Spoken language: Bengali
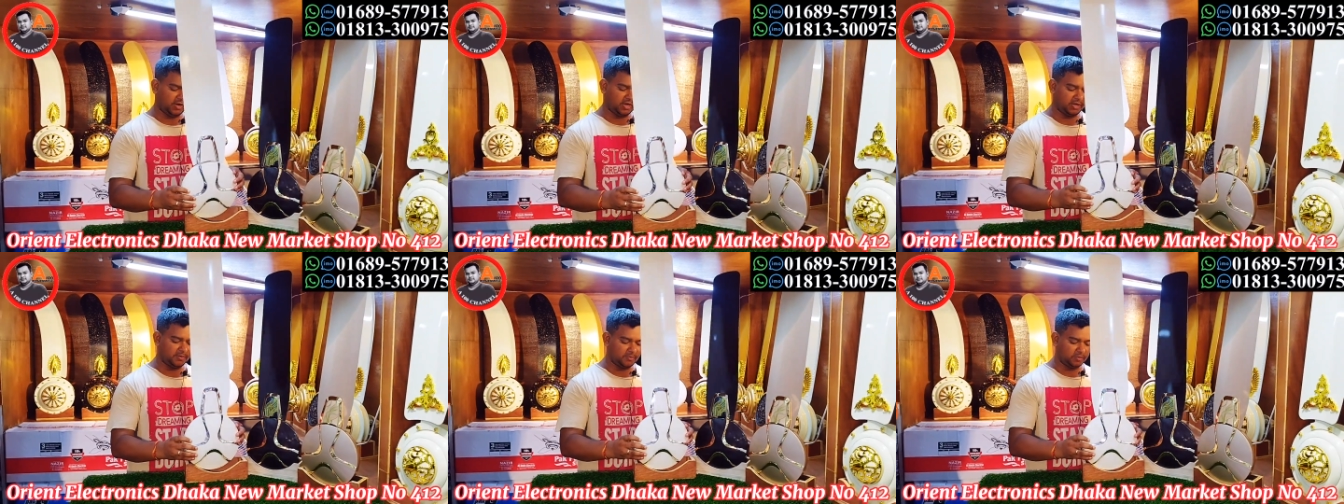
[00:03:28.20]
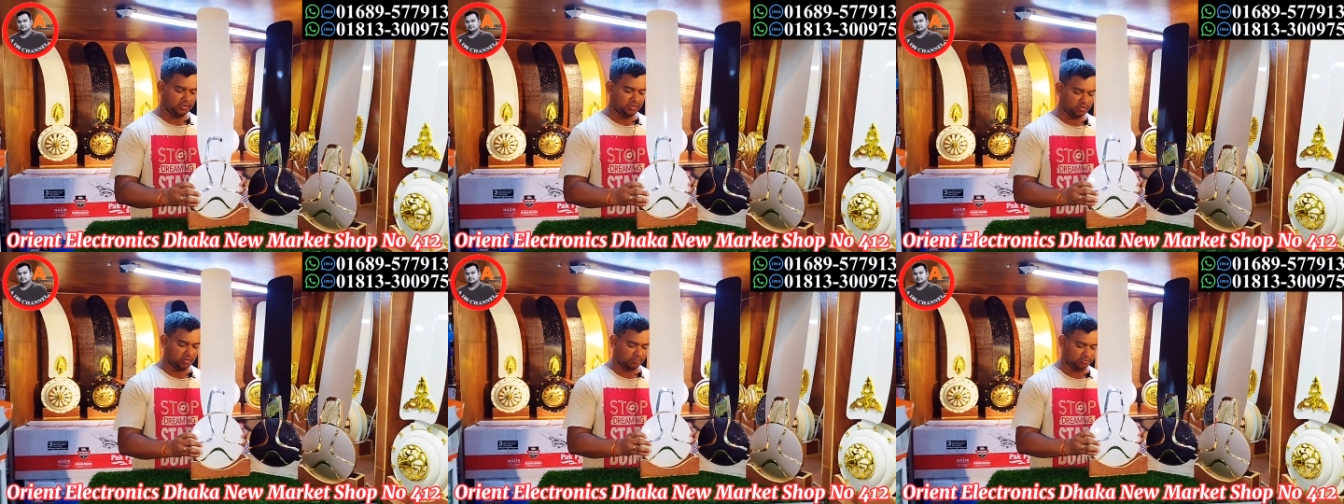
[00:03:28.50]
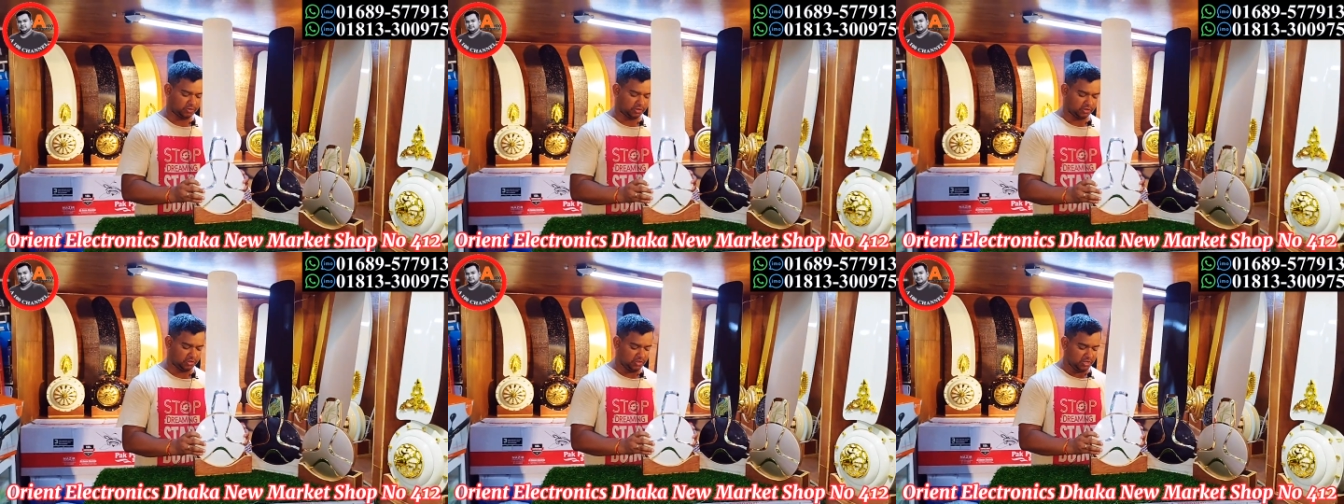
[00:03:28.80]
ফ্যানের মধ্যে
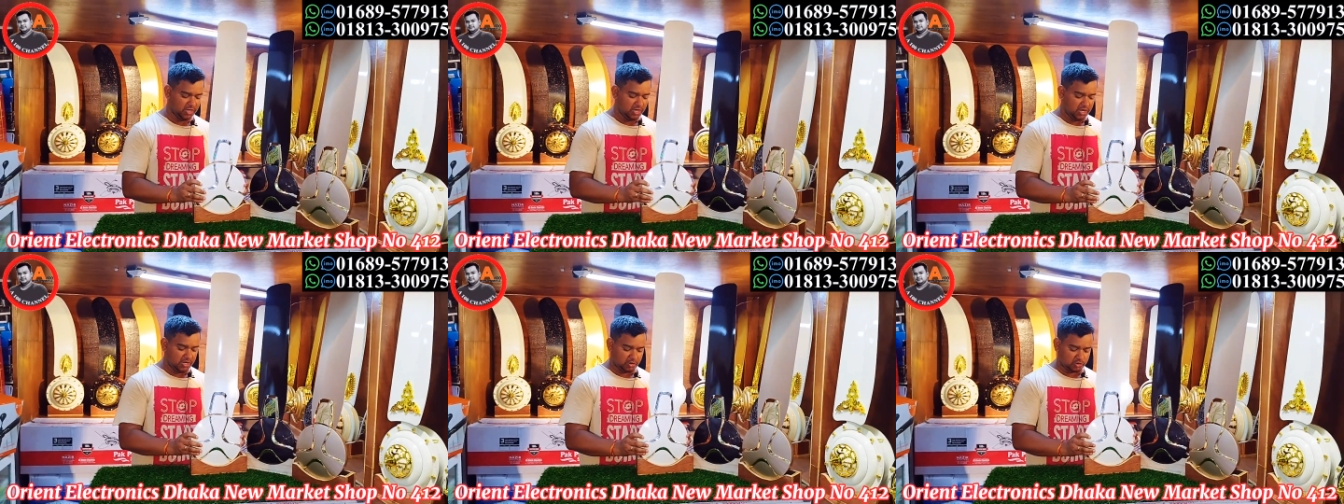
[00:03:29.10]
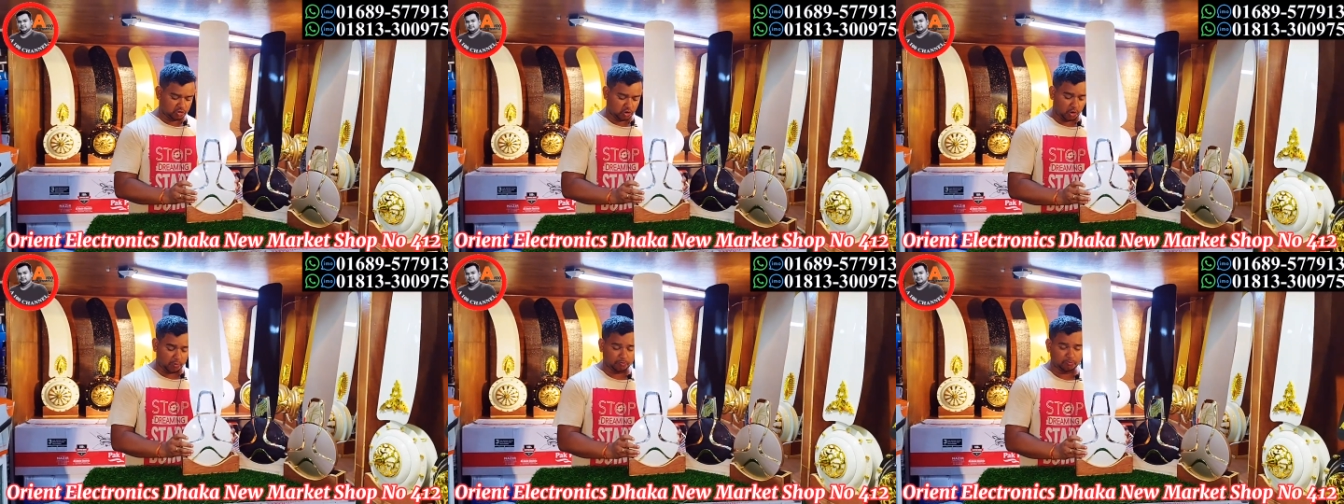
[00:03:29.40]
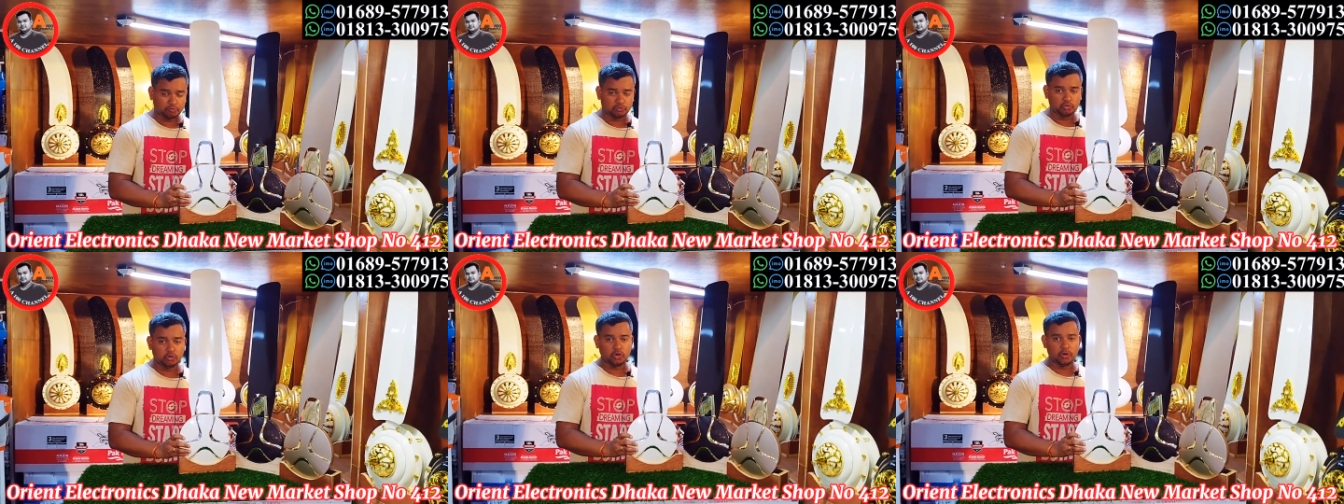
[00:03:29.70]
সবচেয়ে
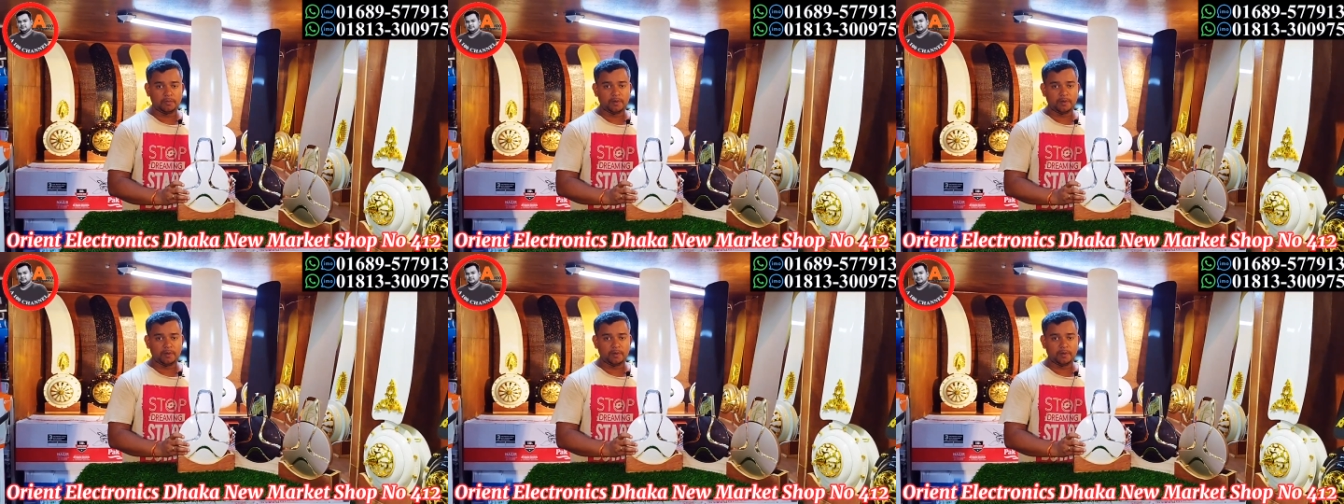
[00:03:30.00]
শব্দ